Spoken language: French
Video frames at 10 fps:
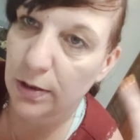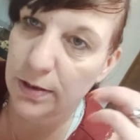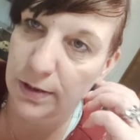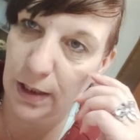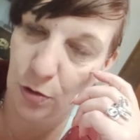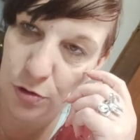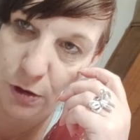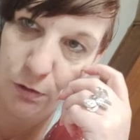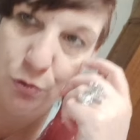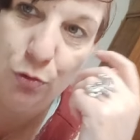C'est sa grande
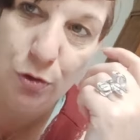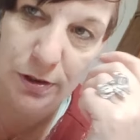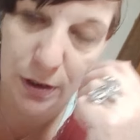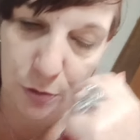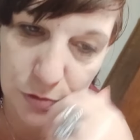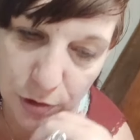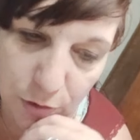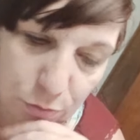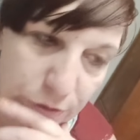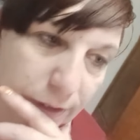sœur, une de ses grandes sœurs
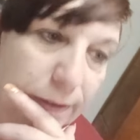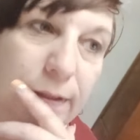en tout cas.